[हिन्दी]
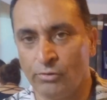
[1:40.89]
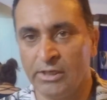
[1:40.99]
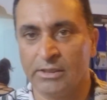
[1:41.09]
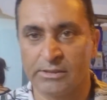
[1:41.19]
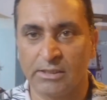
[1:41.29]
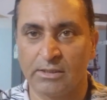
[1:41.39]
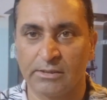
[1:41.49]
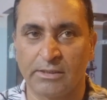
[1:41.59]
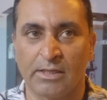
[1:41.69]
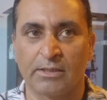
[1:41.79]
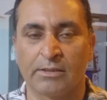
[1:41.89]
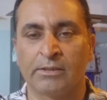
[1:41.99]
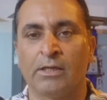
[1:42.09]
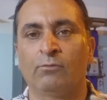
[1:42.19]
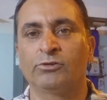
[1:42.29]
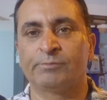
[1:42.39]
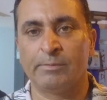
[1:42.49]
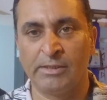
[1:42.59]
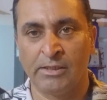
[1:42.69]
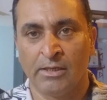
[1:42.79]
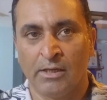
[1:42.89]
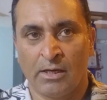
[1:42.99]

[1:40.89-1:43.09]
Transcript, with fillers: हुंडी का तरीका इख्तियार करते हैं उसमें भी